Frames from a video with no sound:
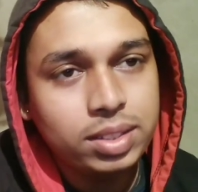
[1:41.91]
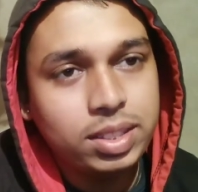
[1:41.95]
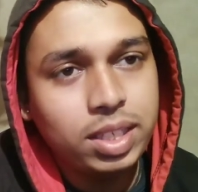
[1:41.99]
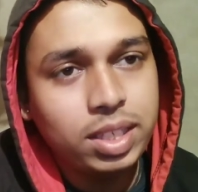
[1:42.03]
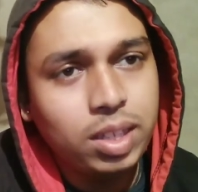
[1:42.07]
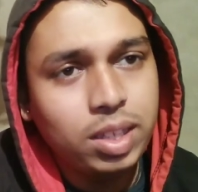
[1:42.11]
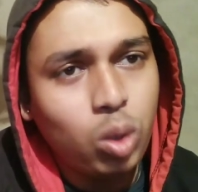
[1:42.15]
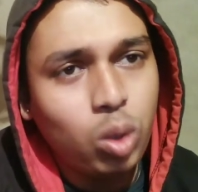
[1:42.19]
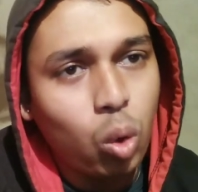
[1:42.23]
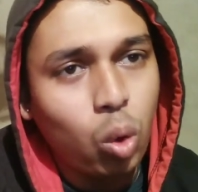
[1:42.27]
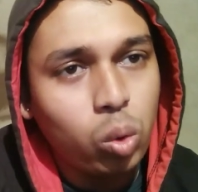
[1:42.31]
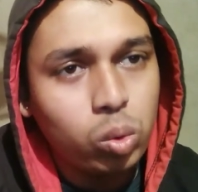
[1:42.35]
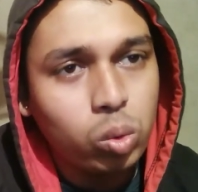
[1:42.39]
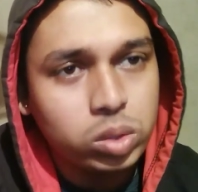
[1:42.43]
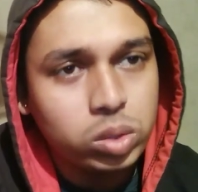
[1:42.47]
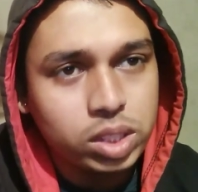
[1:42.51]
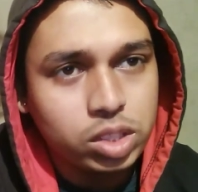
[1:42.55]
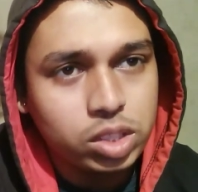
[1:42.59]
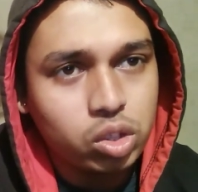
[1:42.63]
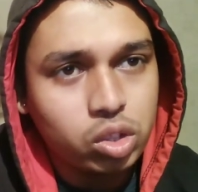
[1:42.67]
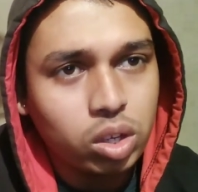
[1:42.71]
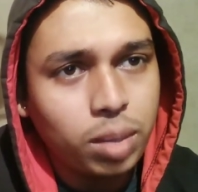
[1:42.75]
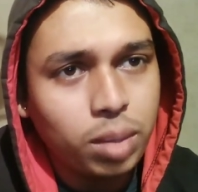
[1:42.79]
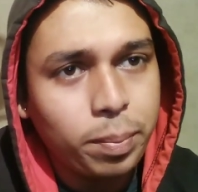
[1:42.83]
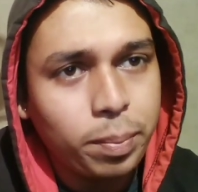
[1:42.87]
যিনি
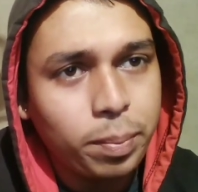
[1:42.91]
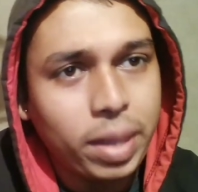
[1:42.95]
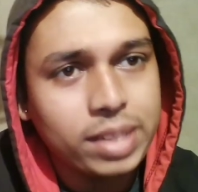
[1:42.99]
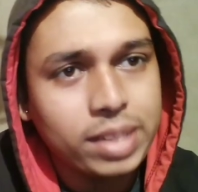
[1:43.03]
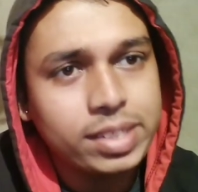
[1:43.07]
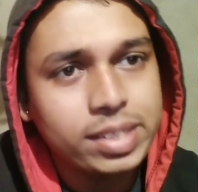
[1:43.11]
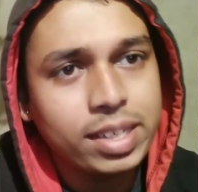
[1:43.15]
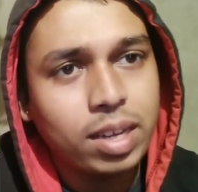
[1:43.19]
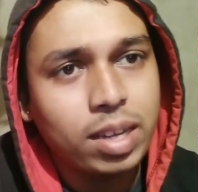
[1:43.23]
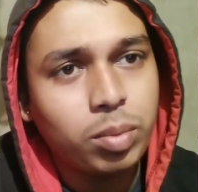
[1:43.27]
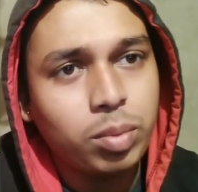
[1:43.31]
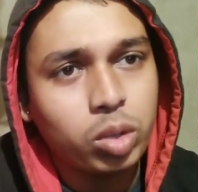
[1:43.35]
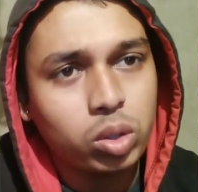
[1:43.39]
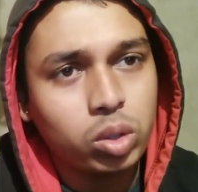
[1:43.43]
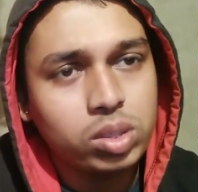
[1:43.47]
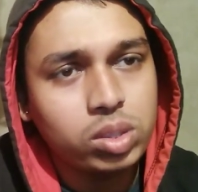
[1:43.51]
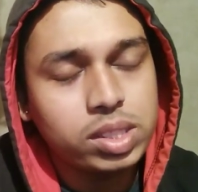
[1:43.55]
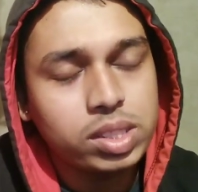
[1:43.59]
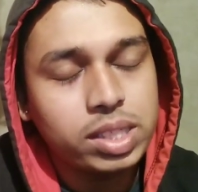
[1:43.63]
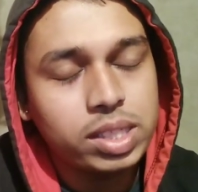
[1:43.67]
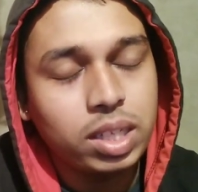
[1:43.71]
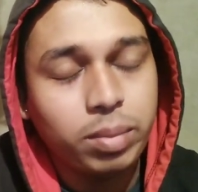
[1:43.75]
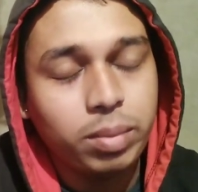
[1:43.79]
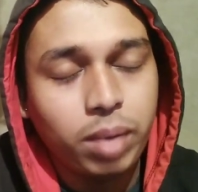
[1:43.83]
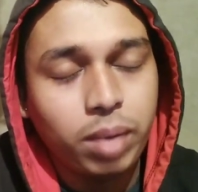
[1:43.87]
অঙ্কুশের সঙ্গে ম্যাজিকের মতন
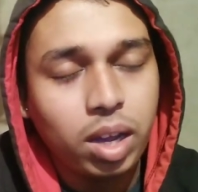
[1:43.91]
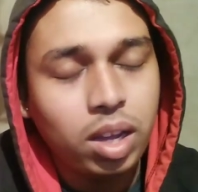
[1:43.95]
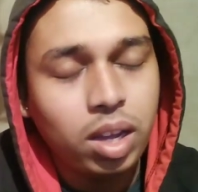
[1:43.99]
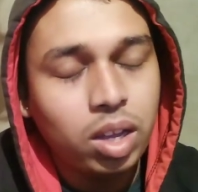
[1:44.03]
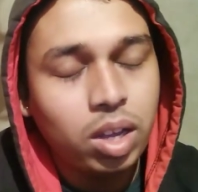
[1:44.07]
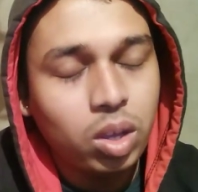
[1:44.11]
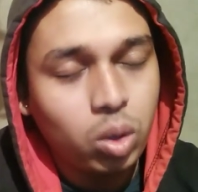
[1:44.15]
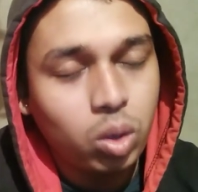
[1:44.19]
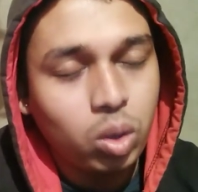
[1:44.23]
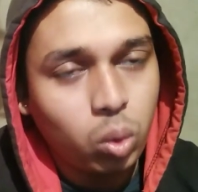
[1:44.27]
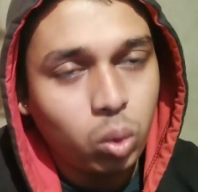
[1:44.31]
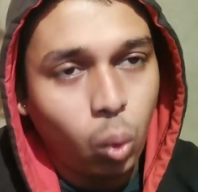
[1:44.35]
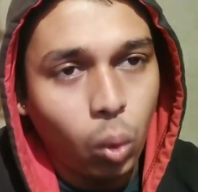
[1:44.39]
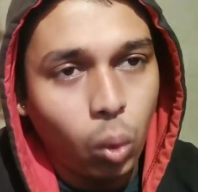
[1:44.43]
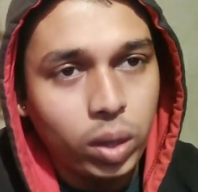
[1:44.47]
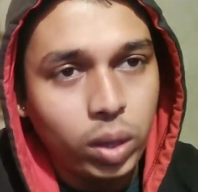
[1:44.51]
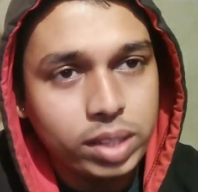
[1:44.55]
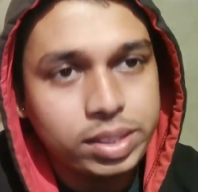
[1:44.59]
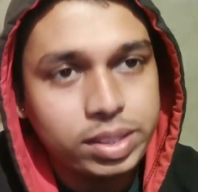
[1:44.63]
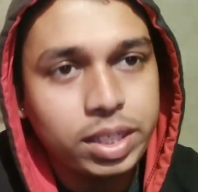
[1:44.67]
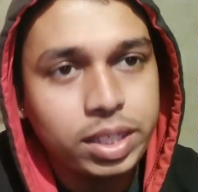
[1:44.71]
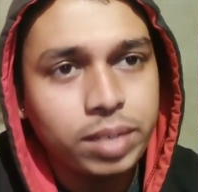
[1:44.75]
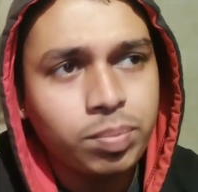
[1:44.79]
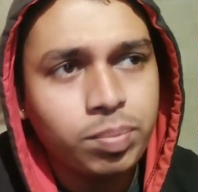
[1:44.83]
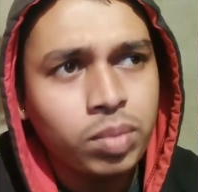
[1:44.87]
সিনেমা
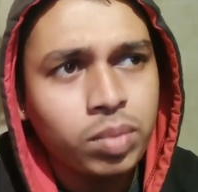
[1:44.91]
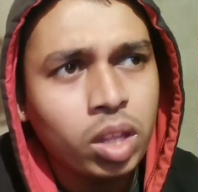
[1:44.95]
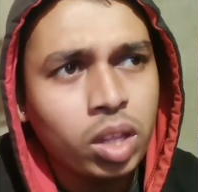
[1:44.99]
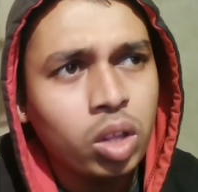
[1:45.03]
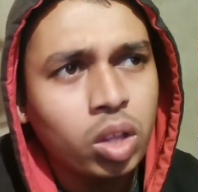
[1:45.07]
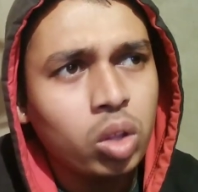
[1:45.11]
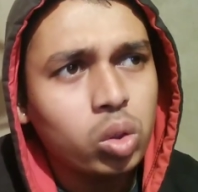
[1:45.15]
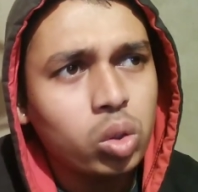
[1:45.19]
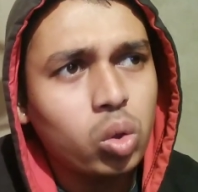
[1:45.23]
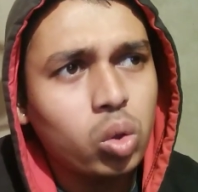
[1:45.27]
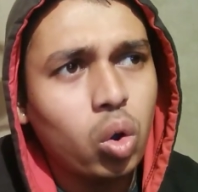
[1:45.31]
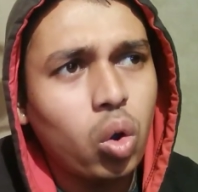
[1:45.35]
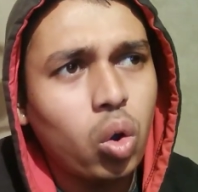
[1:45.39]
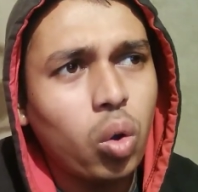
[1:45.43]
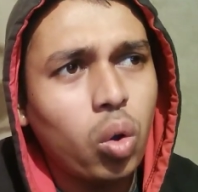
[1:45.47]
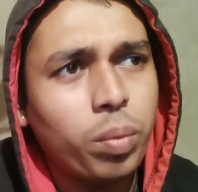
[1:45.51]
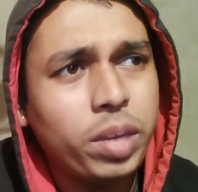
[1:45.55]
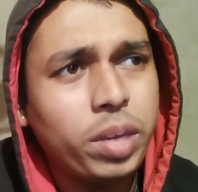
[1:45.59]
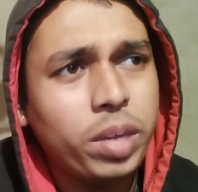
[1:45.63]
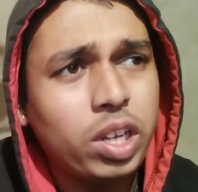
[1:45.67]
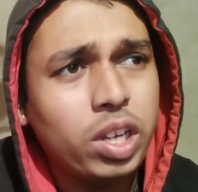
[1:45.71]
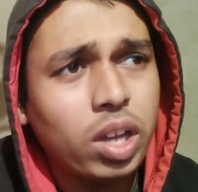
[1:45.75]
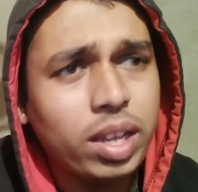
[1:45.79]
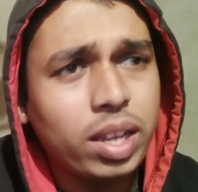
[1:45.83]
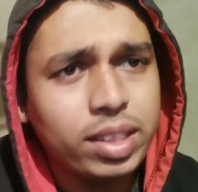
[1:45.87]
করেছেন তো
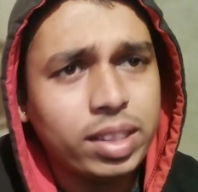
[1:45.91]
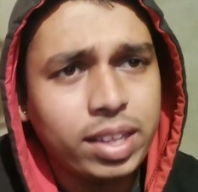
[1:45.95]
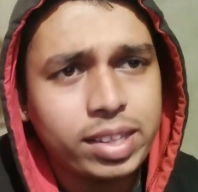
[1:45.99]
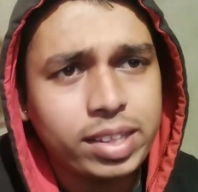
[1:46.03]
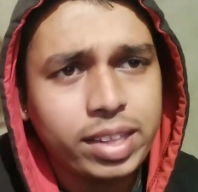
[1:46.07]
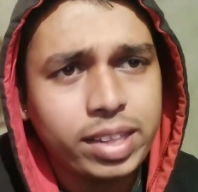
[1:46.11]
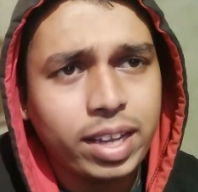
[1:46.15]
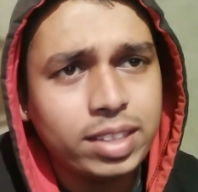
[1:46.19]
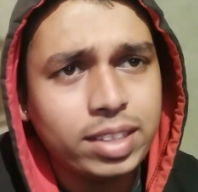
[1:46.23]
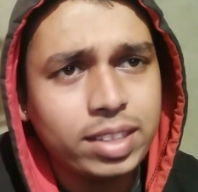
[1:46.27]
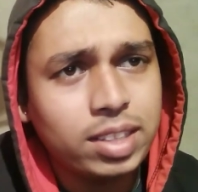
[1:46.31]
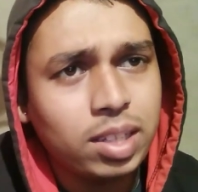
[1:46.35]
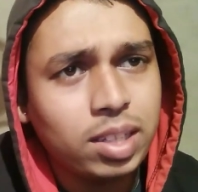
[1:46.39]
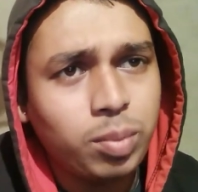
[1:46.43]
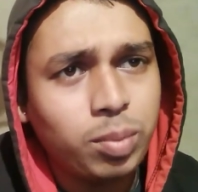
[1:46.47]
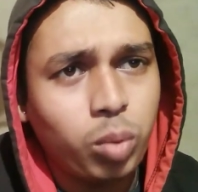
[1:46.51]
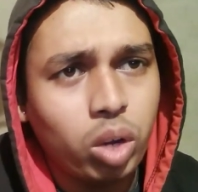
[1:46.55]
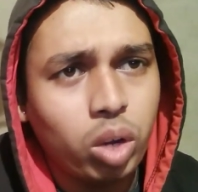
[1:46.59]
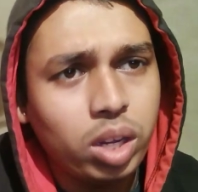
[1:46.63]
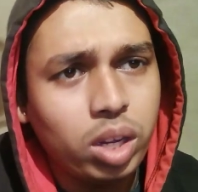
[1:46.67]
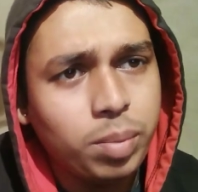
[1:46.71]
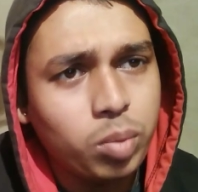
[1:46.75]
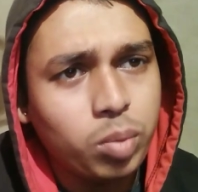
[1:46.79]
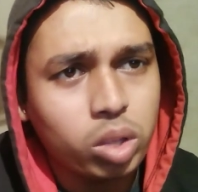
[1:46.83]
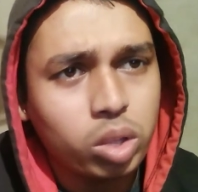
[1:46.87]
অভিনয়ের দিক থেকে যদি
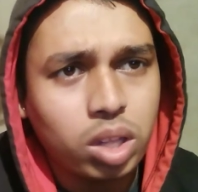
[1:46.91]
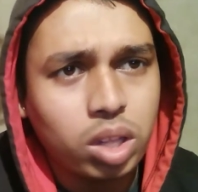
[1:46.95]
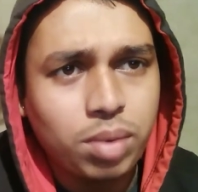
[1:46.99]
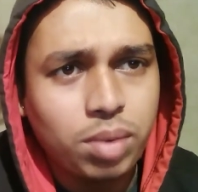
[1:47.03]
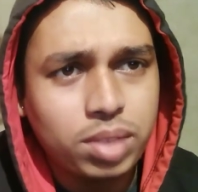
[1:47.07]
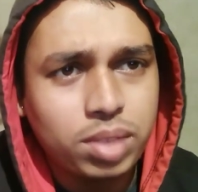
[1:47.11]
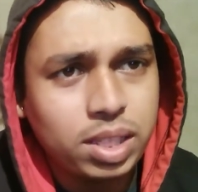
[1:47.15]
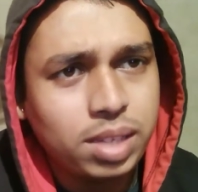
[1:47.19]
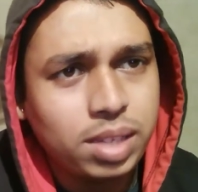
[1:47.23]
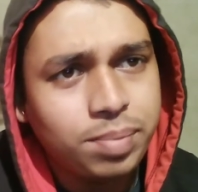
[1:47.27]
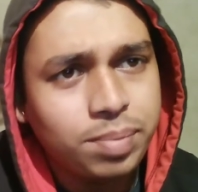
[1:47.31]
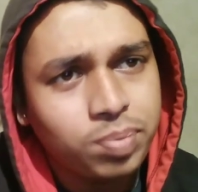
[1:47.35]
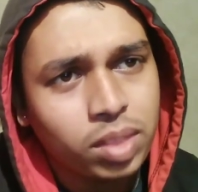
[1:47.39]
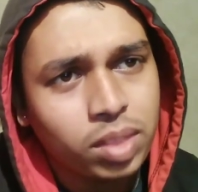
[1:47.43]
বলি মোটামুটি